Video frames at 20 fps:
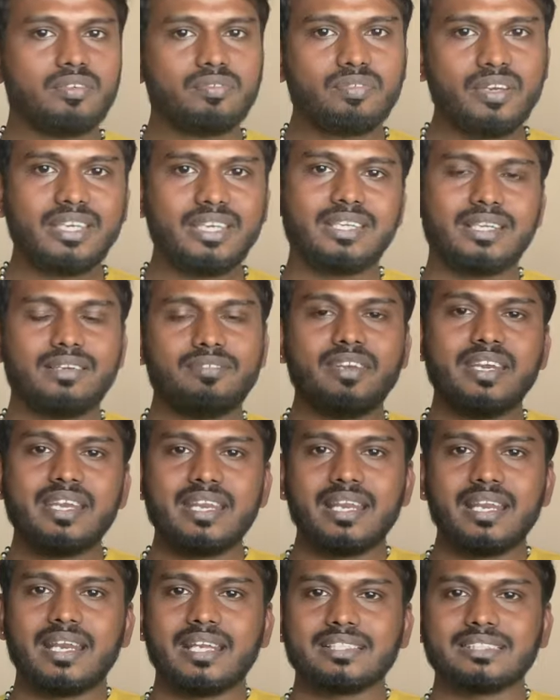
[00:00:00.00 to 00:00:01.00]
வீட்டு வீடு
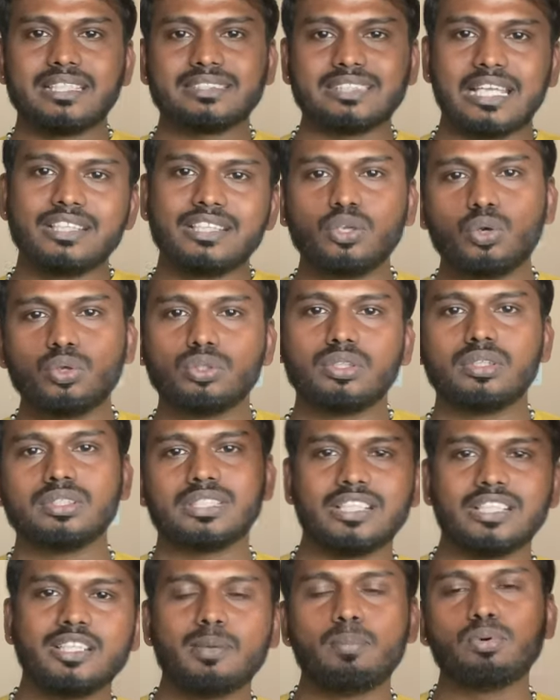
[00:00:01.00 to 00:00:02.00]
இருக்கிற சை சந்து குந்து
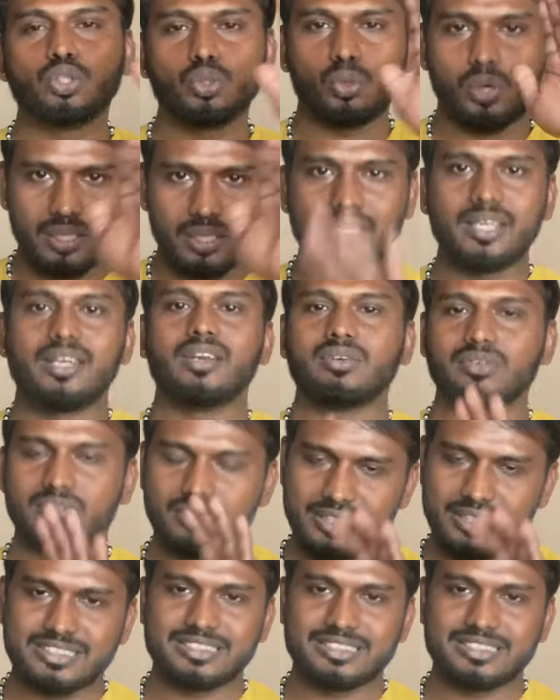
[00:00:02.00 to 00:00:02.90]
சந்து பூந்துக்குள்ள தான் இருக்கும்